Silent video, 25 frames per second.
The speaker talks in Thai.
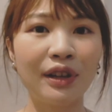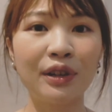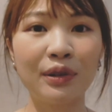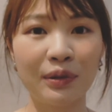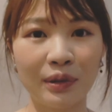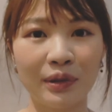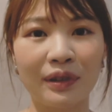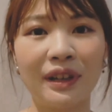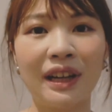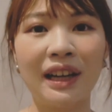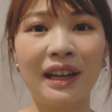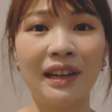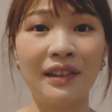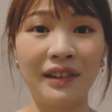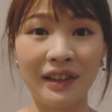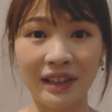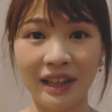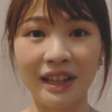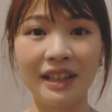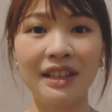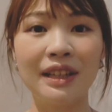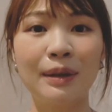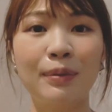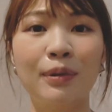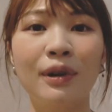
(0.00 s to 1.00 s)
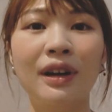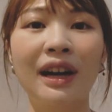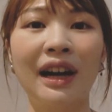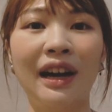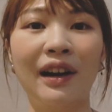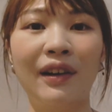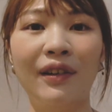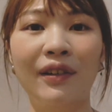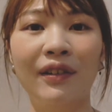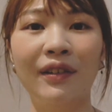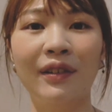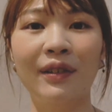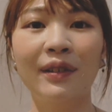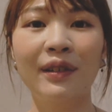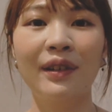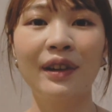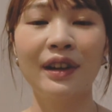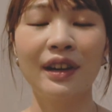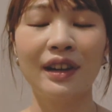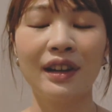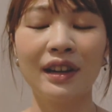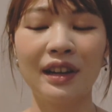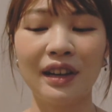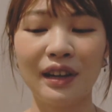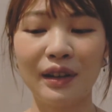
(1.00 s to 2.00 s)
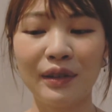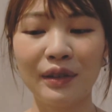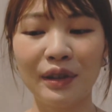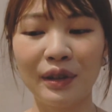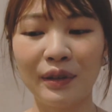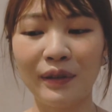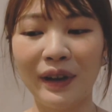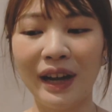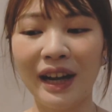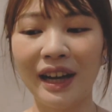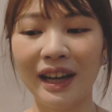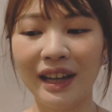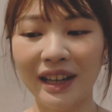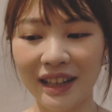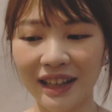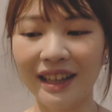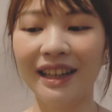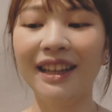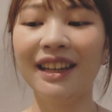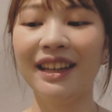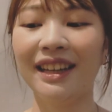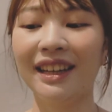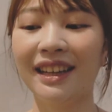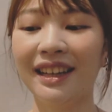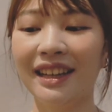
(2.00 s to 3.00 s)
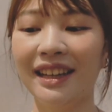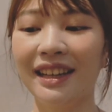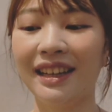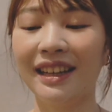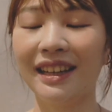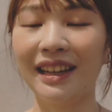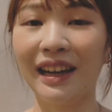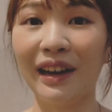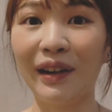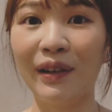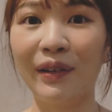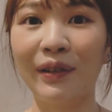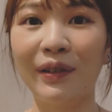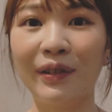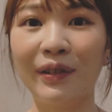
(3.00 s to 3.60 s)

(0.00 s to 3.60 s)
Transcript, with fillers: ยังอยู่ตรงนี้เรายังได้เจอพวกเขา ก็เลยรู้สึกว่า เอ้ยเรา